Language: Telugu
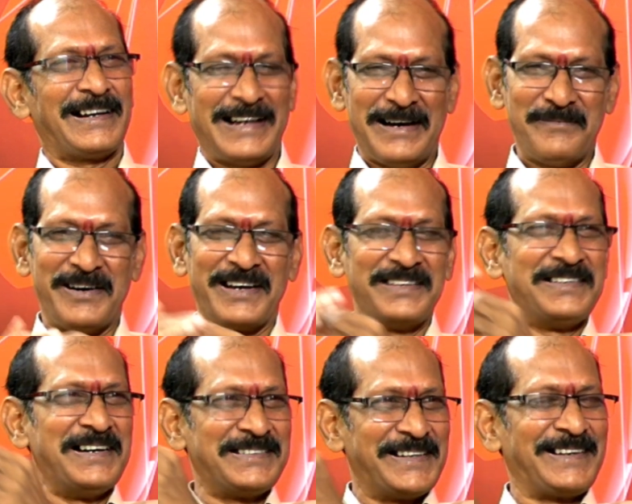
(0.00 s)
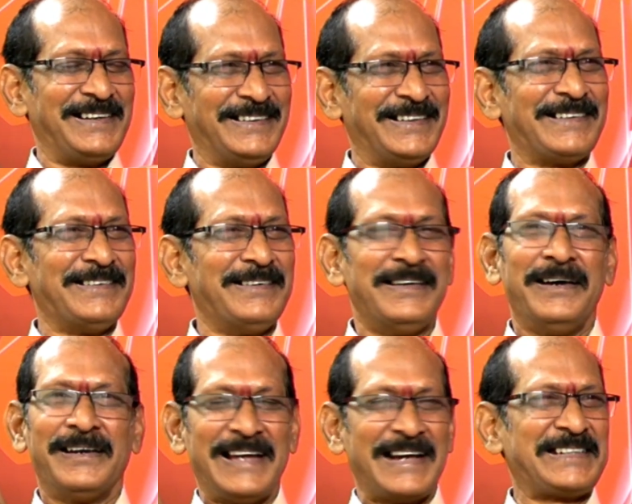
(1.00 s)
రామానుజాచార్యులు గారు
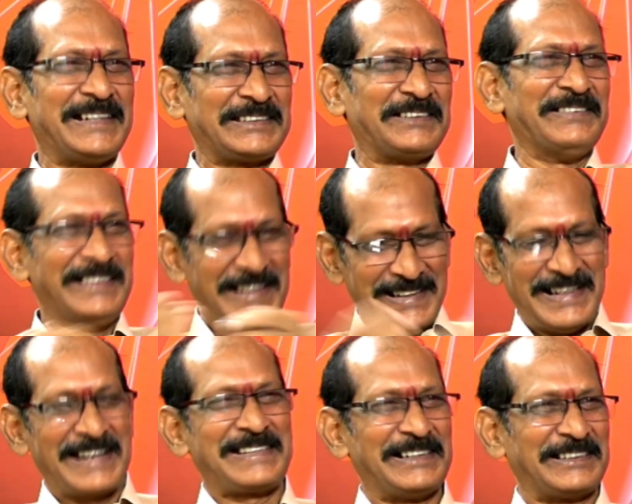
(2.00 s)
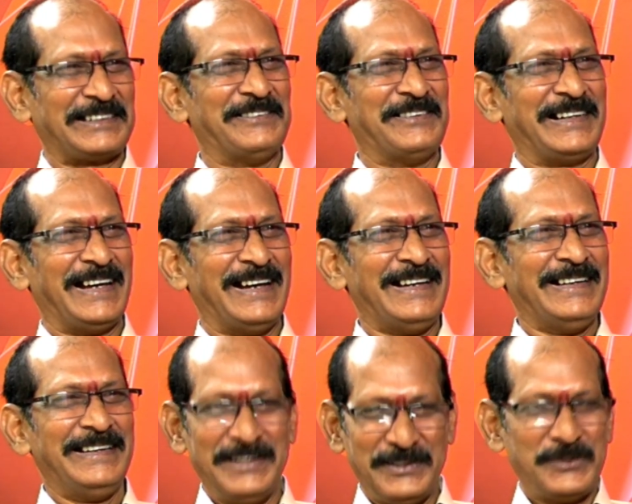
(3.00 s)
నక్షత్రం ఈ నక్షత్రం ఒకటే
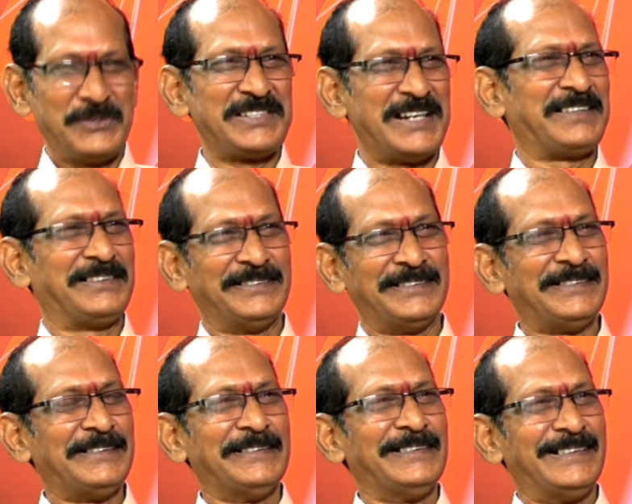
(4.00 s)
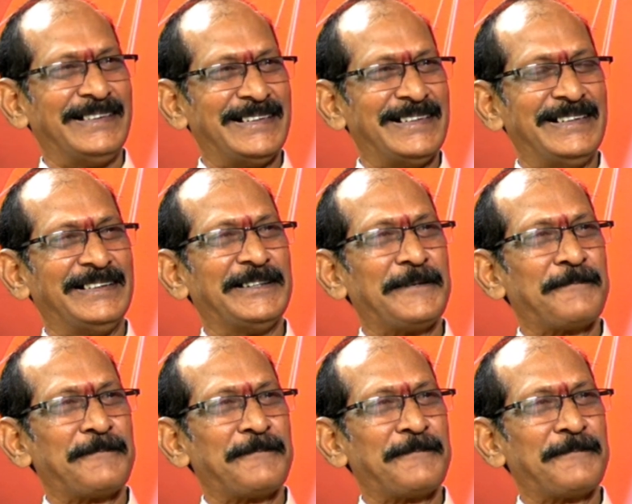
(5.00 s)
ఇది చూసినట్టు ఏంటండి